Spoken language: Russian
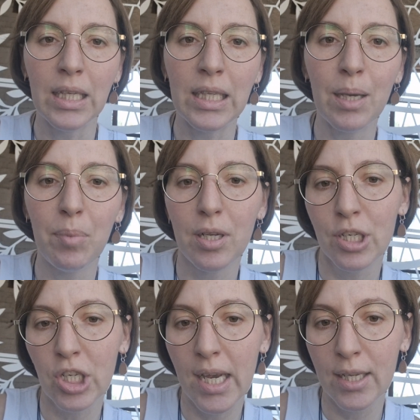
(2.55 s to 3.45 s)

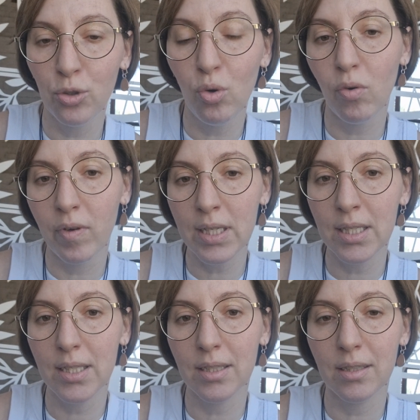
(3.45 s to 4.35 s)
Небольшая
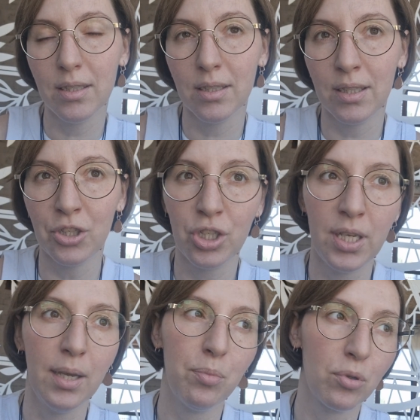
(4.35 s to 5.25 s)
новость, э,
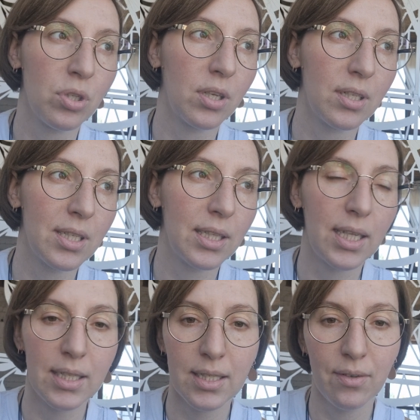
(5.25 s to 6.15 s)
точнее просто
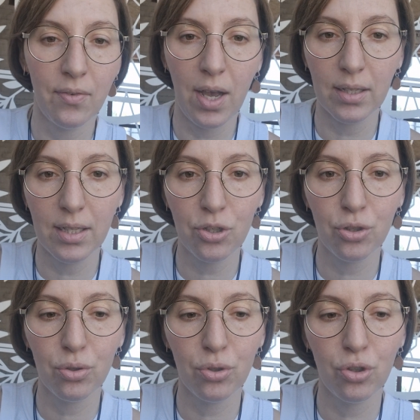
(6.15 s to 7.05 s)
констатация факта,
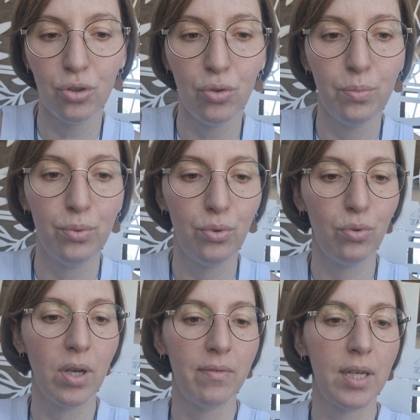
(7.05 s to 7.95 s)
что еще буду
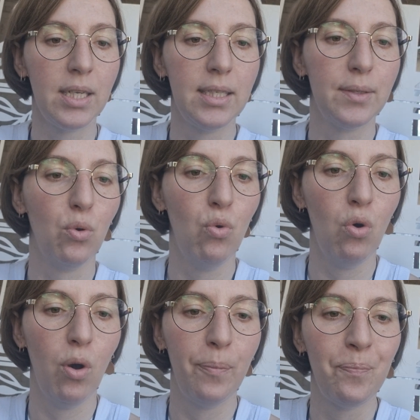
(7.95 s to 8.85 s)
говорить
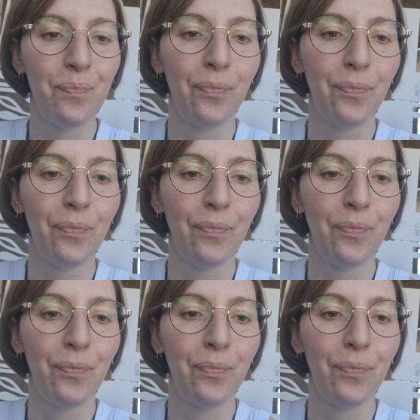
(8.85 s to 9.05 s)
о